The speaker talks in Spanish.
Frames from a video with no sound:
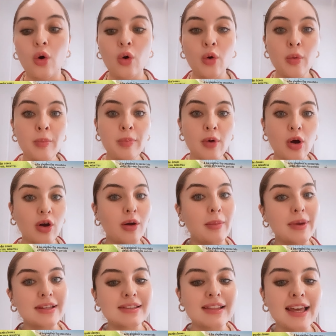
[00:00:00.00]
Un poco
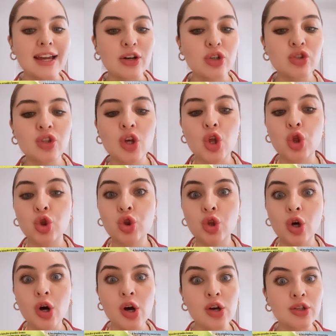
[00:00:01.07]
más lejos,
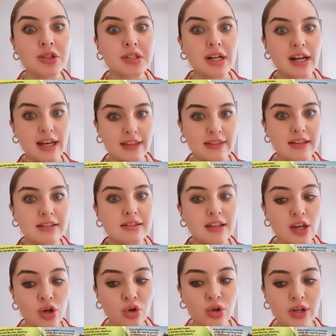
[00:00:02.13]
dos grandes
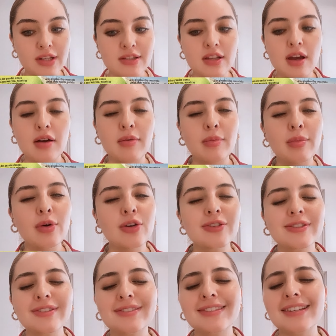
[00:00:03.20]
leones
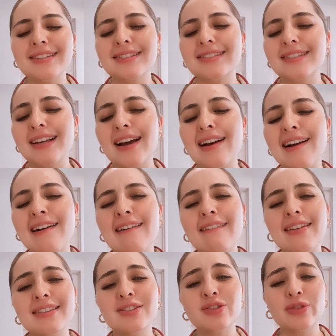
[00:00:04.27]

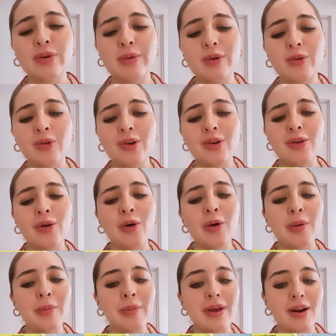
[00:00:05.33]
bostezaban sobre una
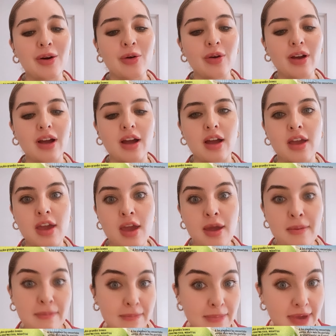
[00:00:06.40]
enorme roca,
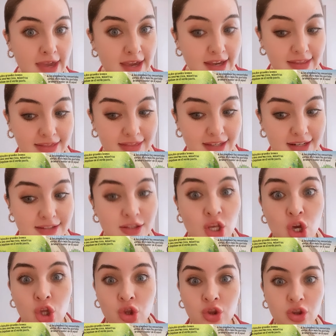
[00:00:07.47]
mientras
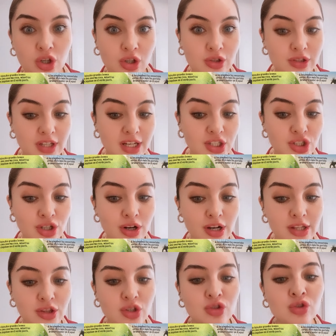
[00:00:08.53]
dos
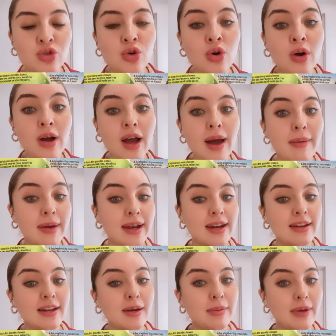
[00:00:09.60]
cachorritos jugaban
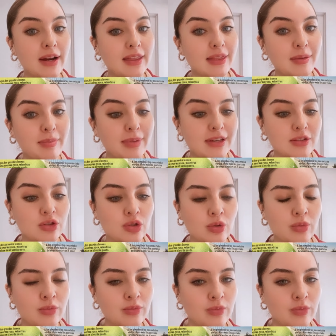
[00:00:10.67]
en el verde pasto.